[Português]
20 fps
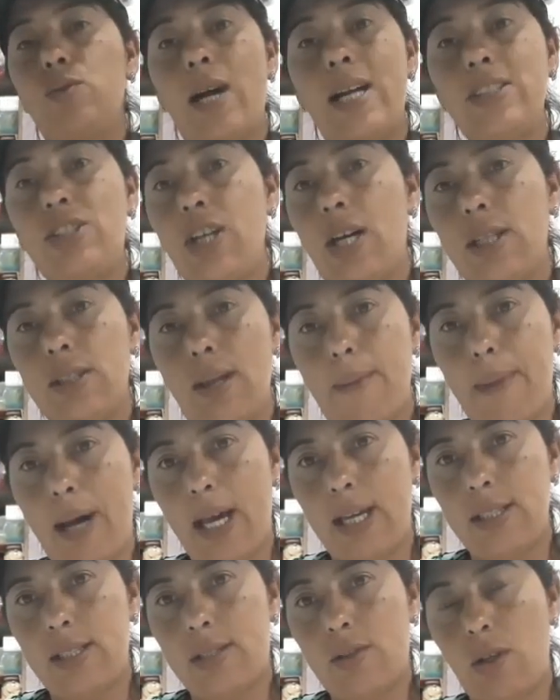não adianta
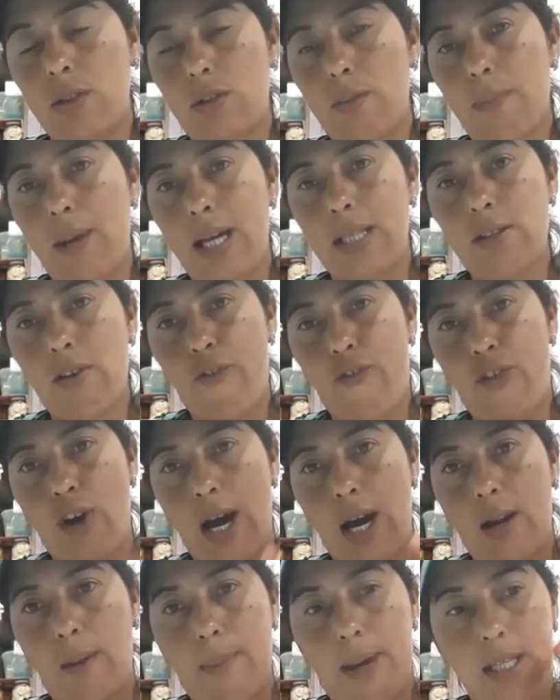mais. Quanto mais eu
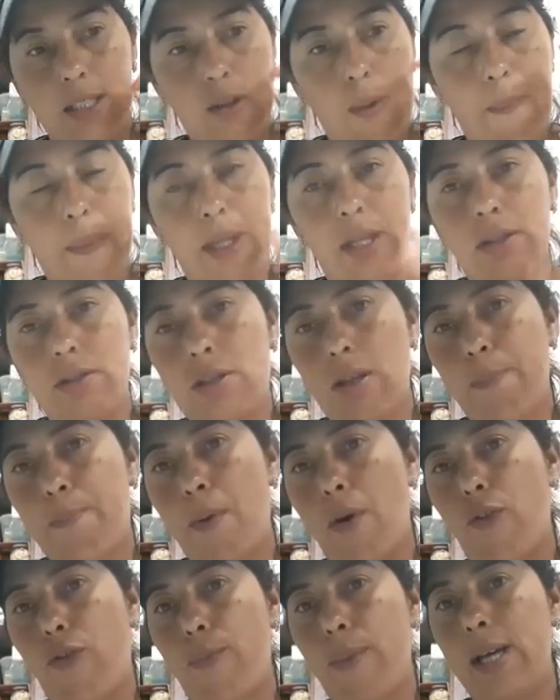falo, mais eu brigo, esse
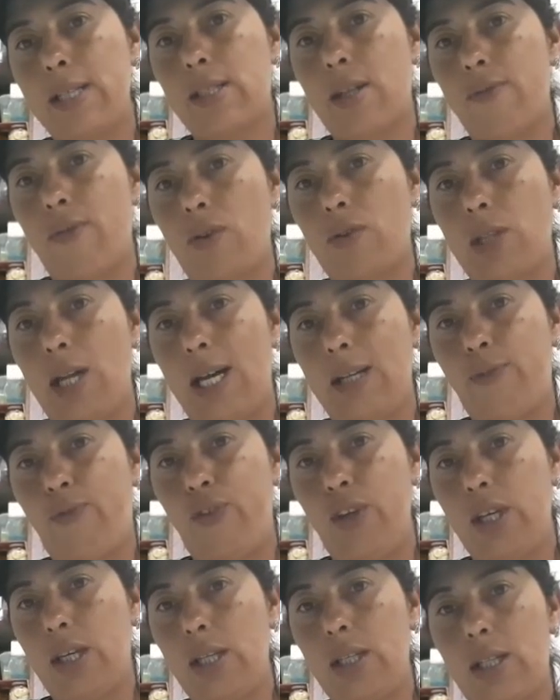povo mais revoltado
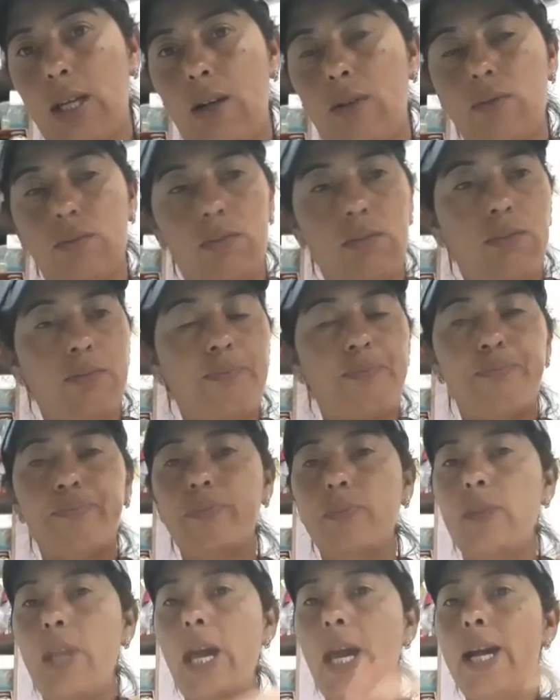fica. Então,
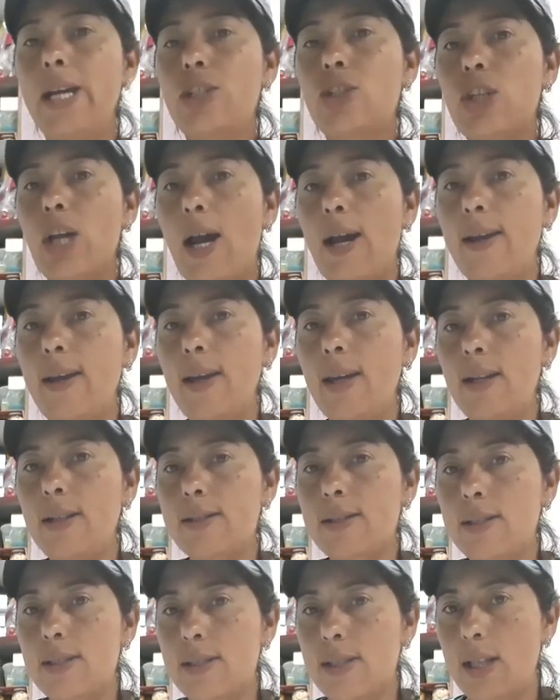deixa
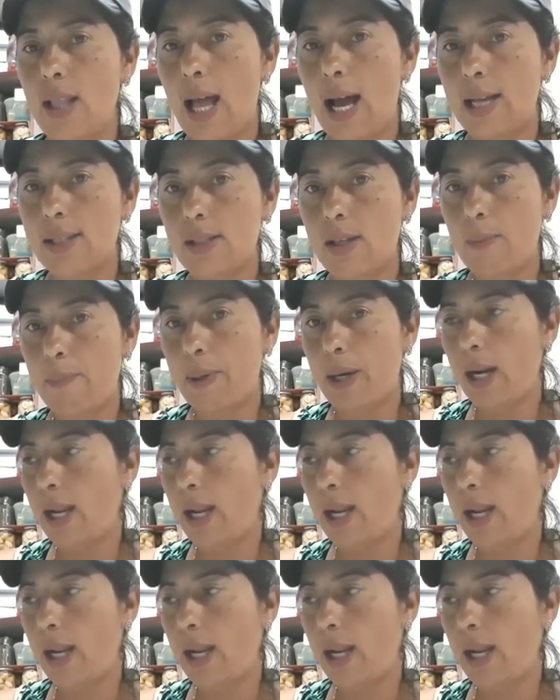eles que se lasquem pra